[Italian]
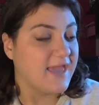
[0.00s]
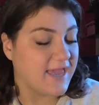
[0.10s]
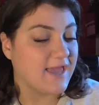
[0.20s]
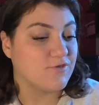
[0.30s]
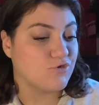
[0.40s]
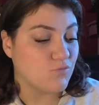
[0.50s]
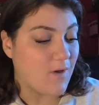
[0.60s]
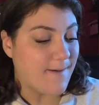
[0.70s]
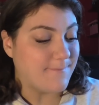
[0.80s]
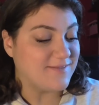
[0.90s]
E su
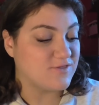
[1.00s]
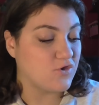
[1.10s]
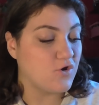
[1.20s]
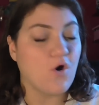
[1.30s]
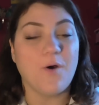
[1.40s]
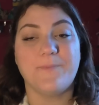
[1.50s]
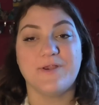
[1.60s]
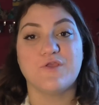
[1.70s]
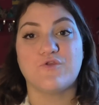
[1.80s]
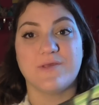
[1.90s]
Amazon ho
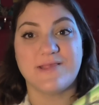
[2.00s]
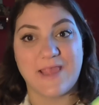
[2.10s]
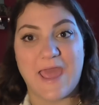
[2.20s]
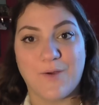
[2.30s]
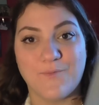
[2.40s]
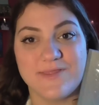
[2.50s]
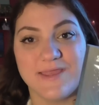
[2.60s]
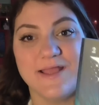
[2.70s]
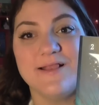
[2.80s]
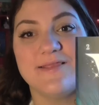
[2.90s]
preso i
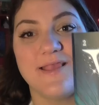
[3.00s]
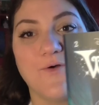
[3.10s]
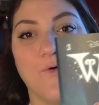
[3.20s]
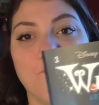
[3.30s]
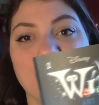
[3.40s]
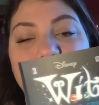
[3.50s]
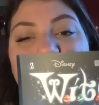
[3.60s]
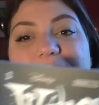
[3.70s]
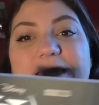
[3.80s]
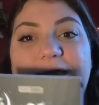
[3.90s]
seguiti, il
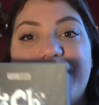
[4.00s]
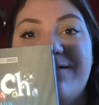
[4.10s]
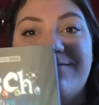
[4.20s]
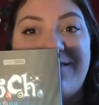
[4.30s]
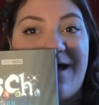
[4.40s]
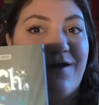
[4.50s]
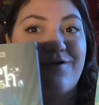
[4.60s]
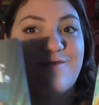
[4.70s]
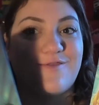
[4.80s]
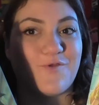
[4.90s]
secondo e il
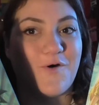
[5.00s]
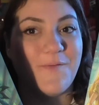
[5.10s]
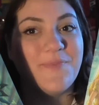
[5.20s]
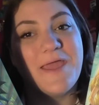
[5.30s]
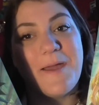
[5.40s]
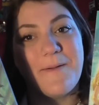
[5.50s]
terzo.